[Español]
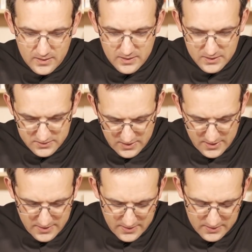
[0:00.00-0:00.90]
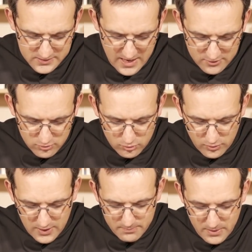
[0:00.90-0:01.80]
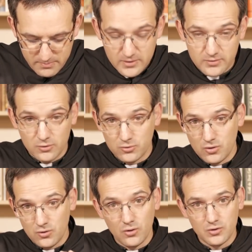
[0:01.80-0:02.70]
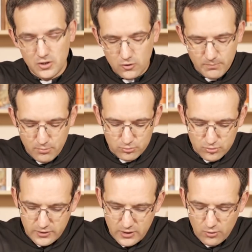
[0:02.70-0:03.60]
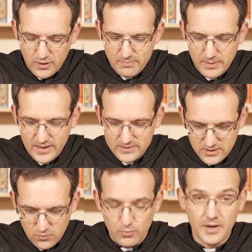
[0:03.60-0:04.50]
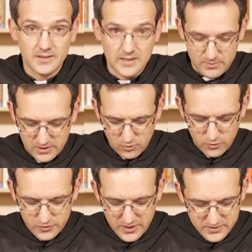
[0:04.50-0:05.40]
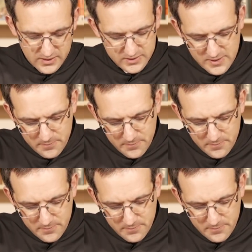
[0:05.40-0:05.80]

dice el santo. El son los cinco puntos que nos da para hacer un buen examen de conciencia.